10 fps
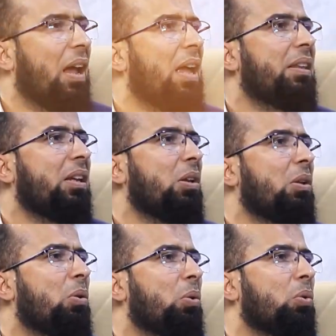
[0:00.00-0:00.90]
فهذه
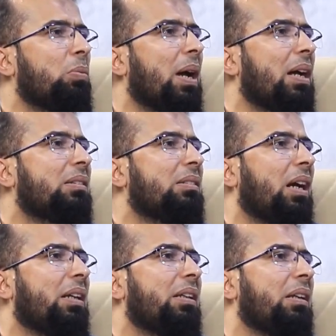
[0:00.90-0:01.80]
الحكومات
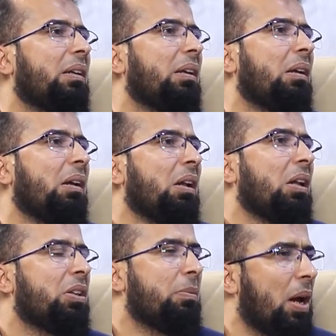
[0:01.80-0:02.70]
يعني
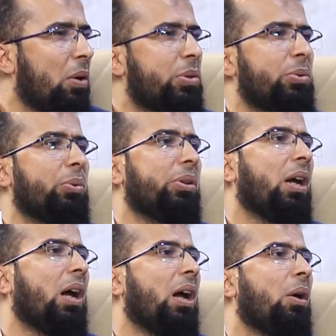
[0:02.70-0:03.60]
دماء
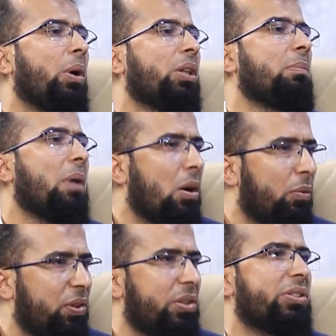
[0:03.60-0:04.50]
سوريا ودماء
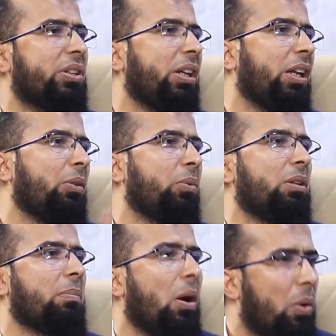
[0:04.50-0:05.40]
فلسطين
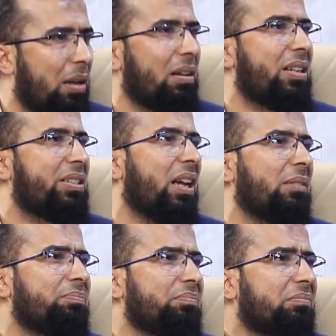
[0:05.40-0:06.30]
ودماء أهل
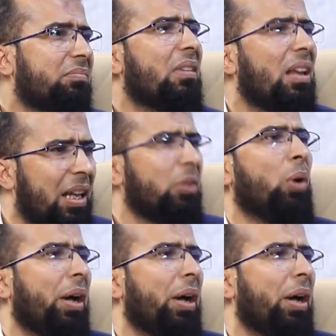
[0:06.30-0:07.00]
غزة لن